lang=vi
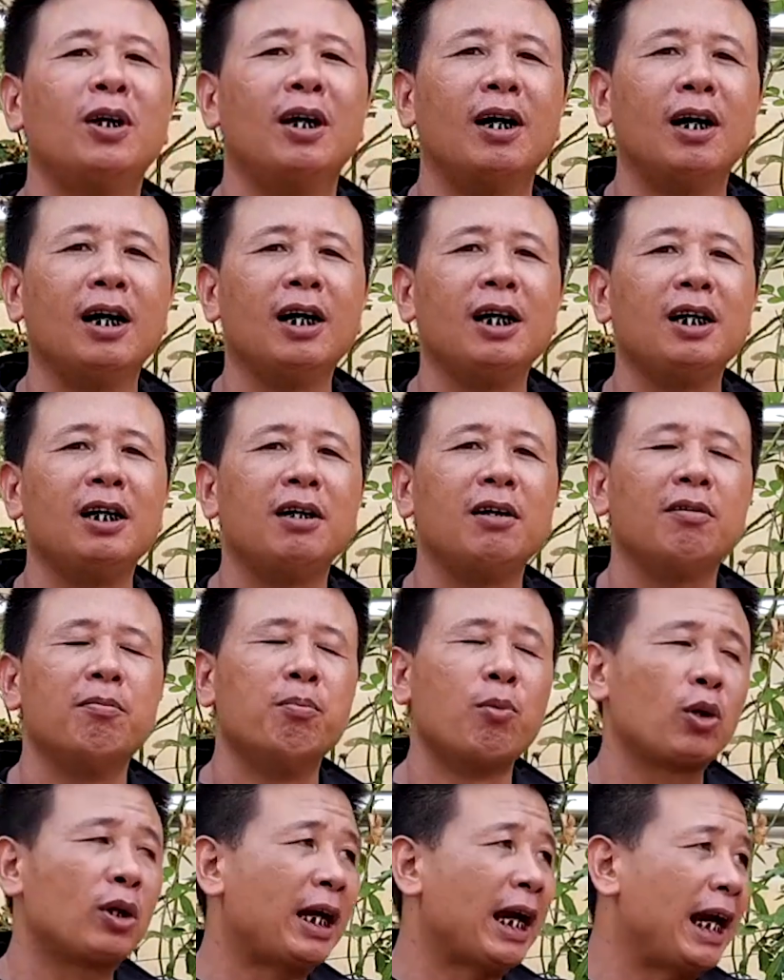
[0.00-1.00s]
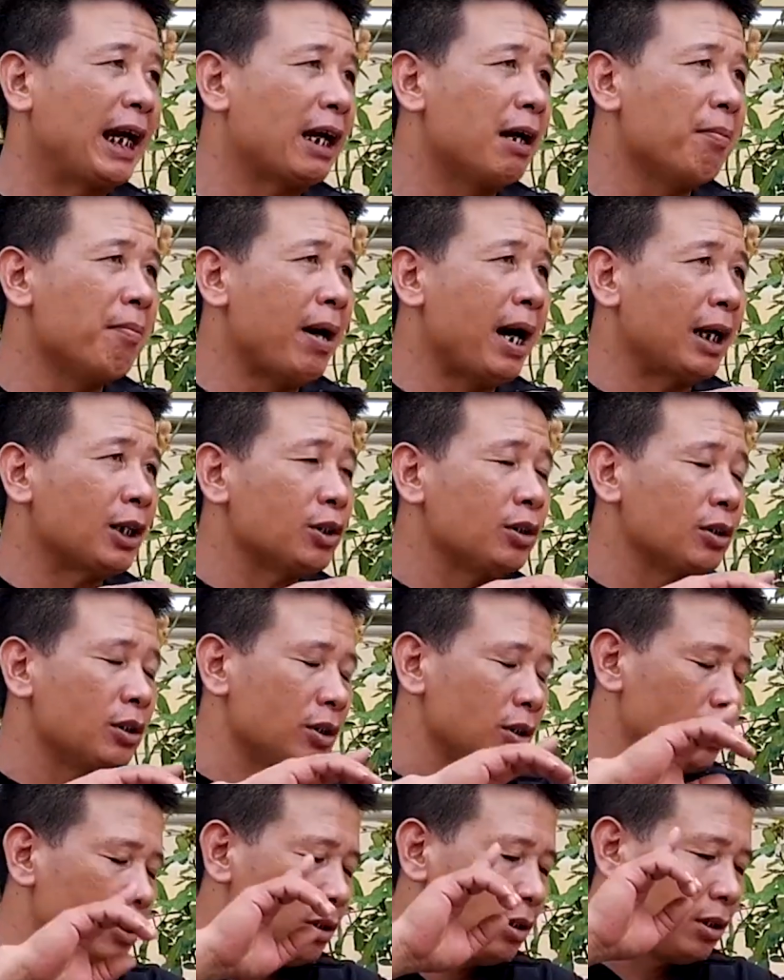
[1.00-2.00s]
đó một ngày các bạn
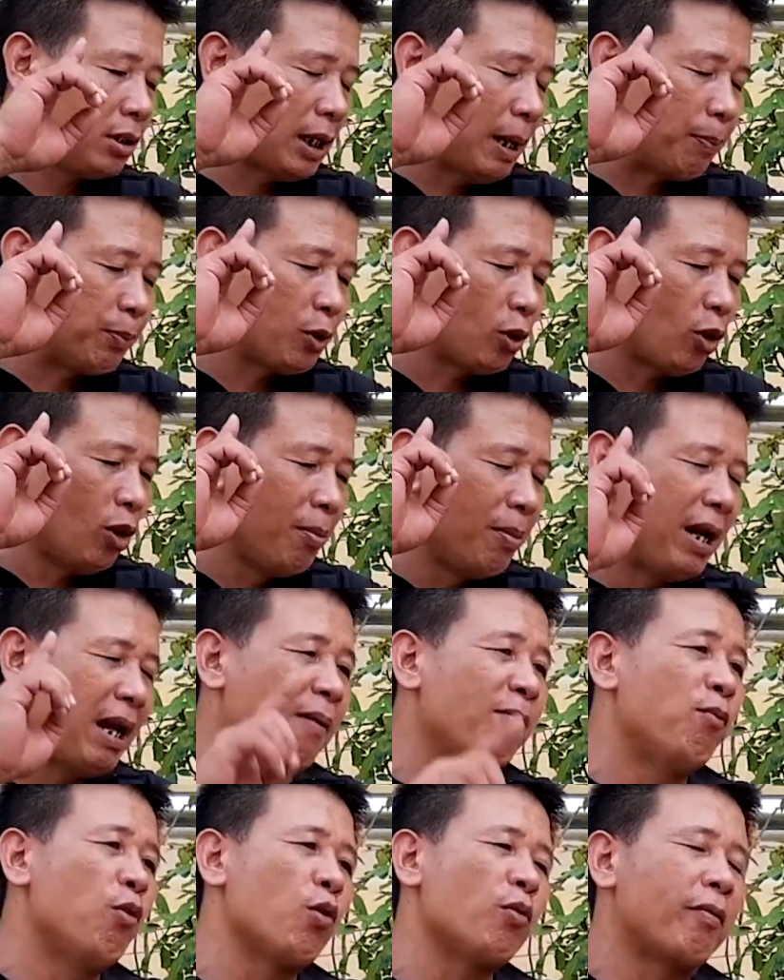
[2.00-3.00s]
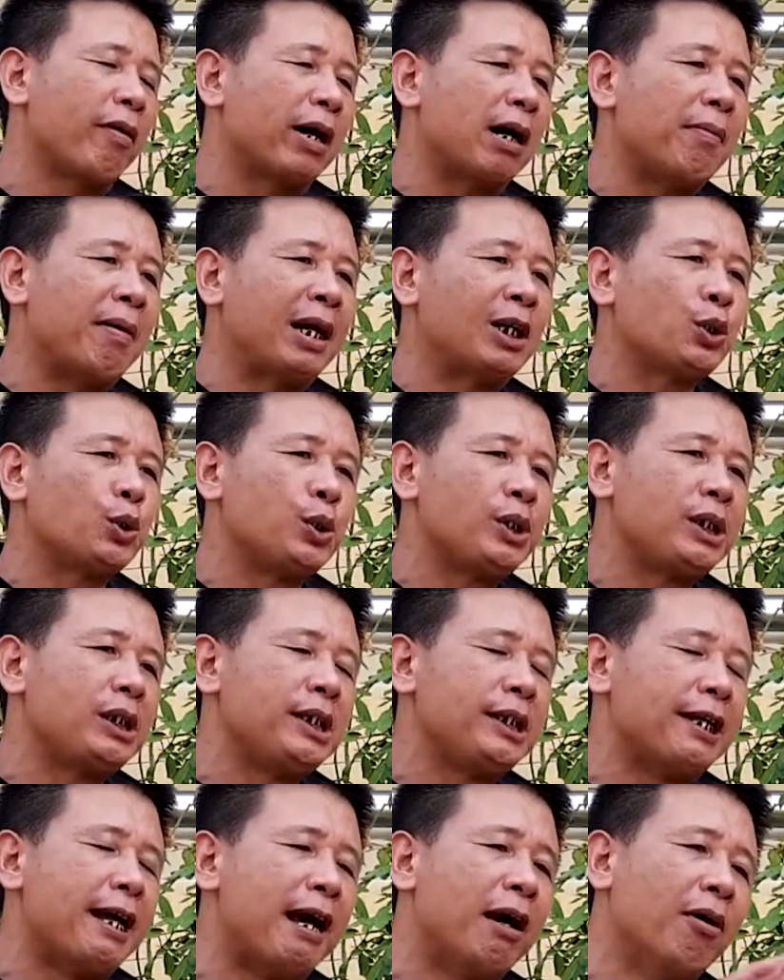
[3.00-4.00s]
tập cho tôi 15 phút và các bạn duy
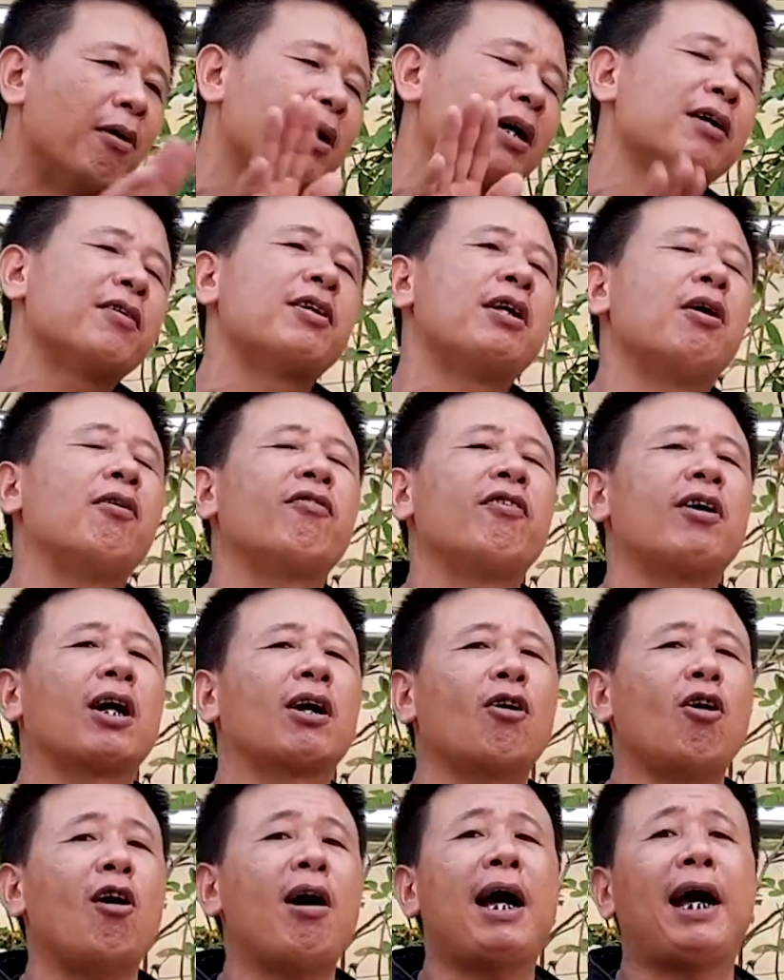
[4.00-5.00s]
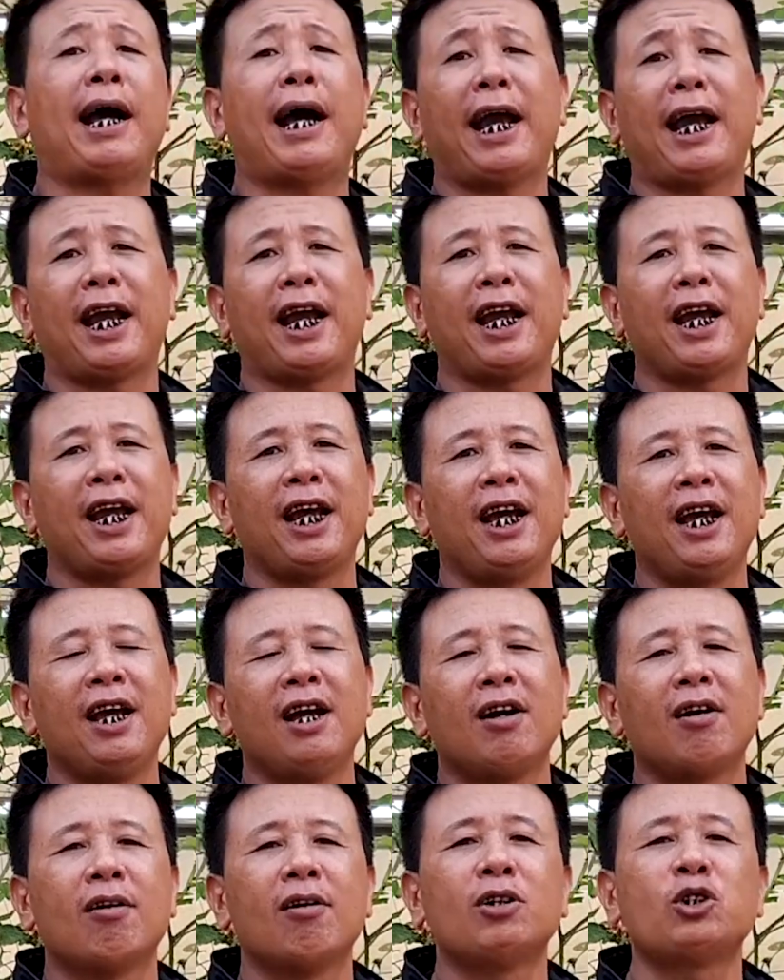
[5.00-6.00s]
trì đều cái điều việc đó hàng ngày
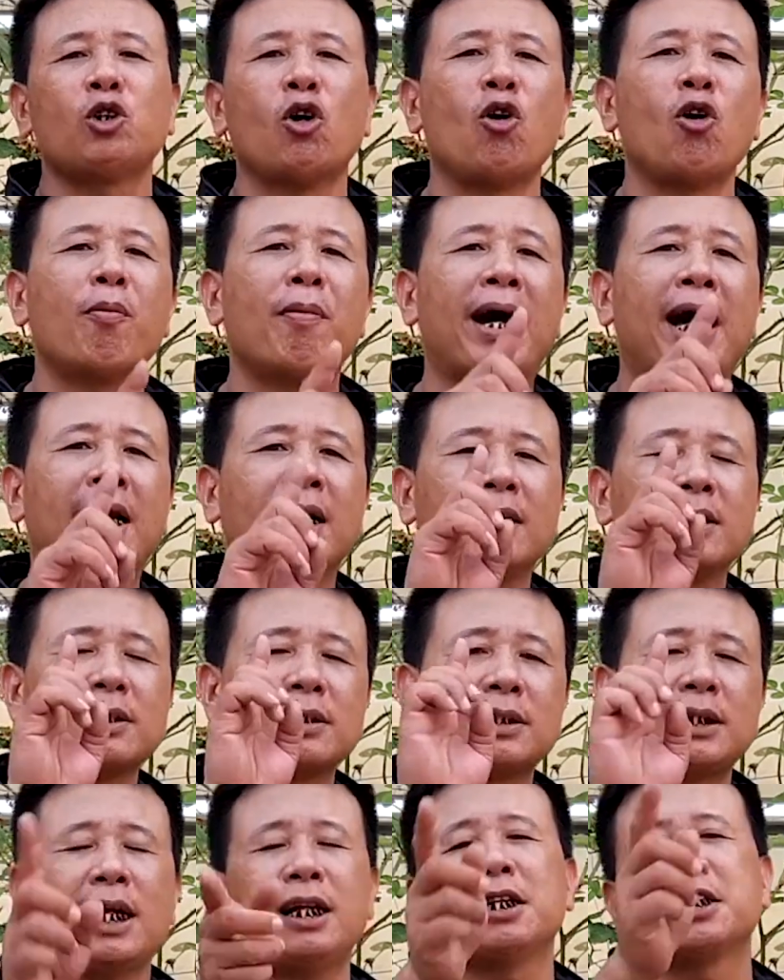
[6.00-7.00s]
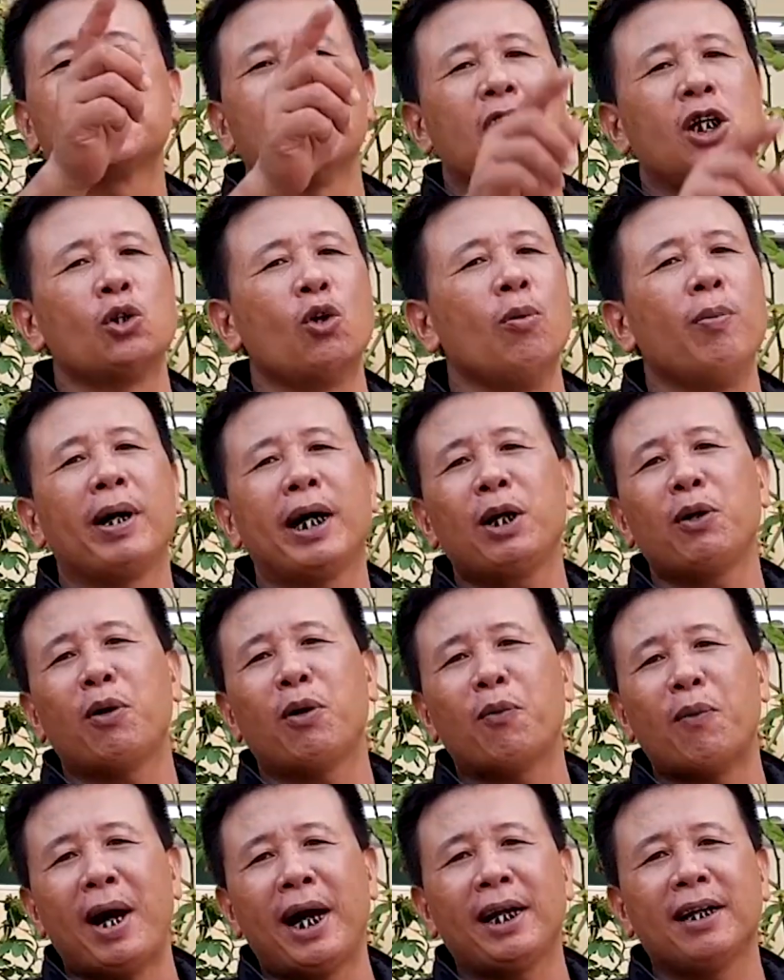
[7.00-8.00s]
con chó của bạn sẽ được dạy dỗ một cách
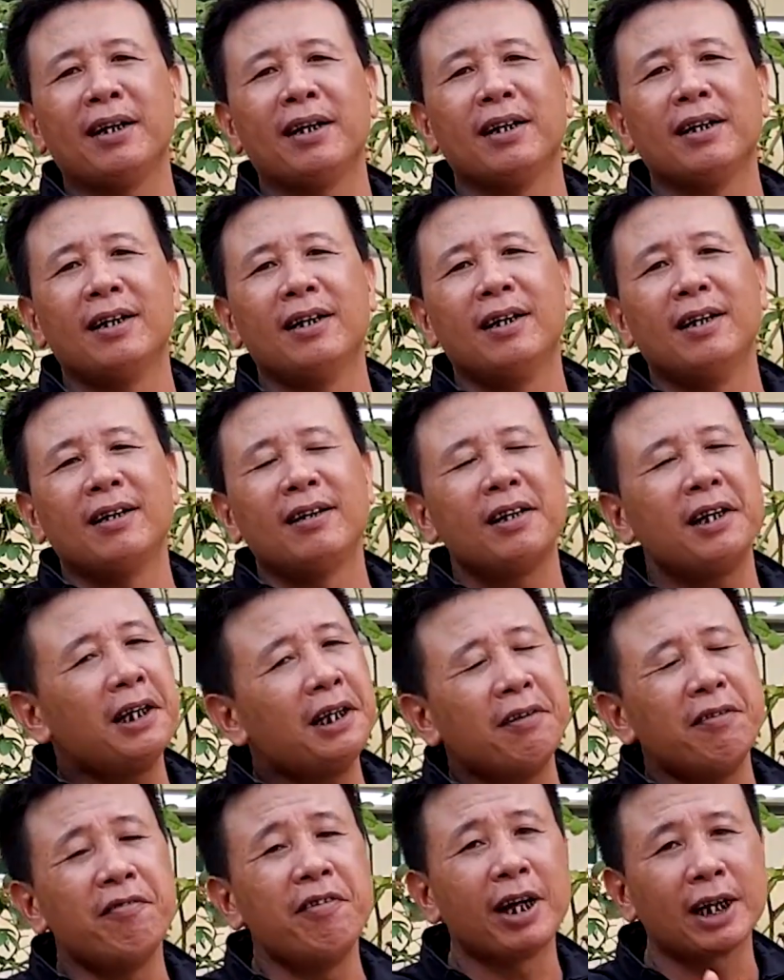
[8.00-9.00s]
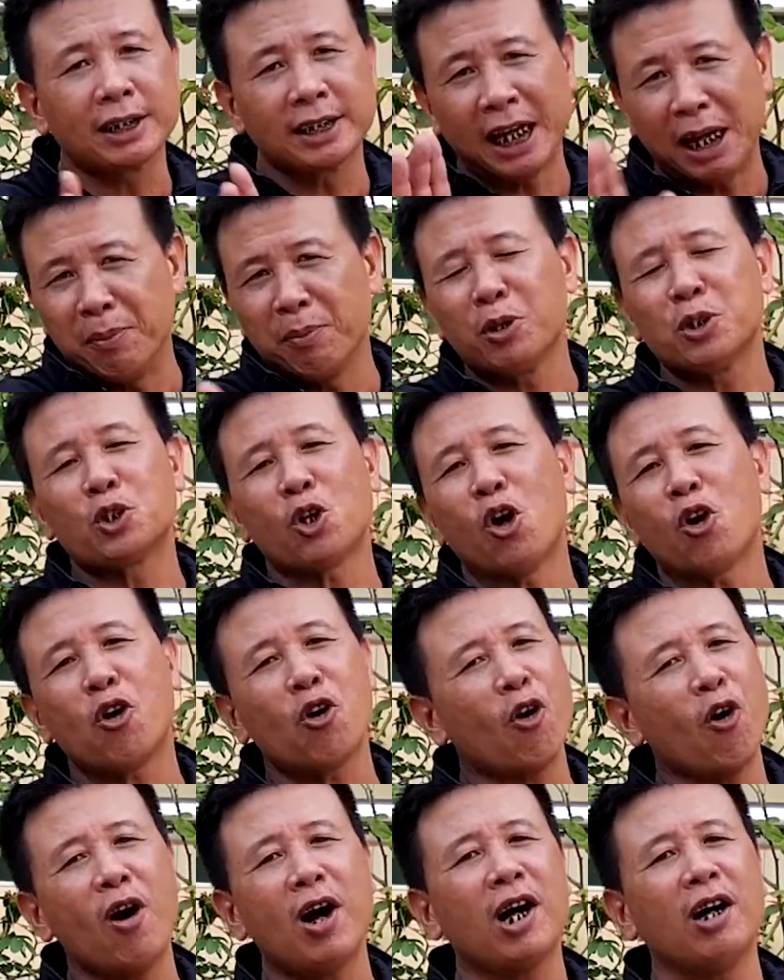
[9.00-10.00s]
ngoan ngoãn thế thì việc dạy một con chó có
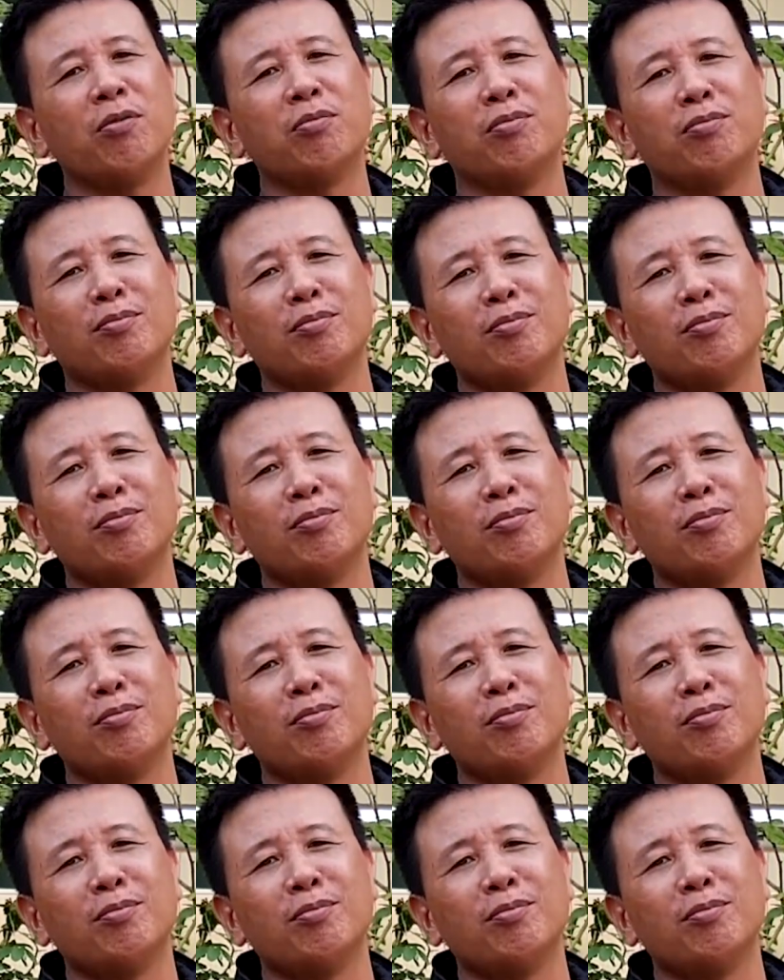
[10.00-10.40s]
khó không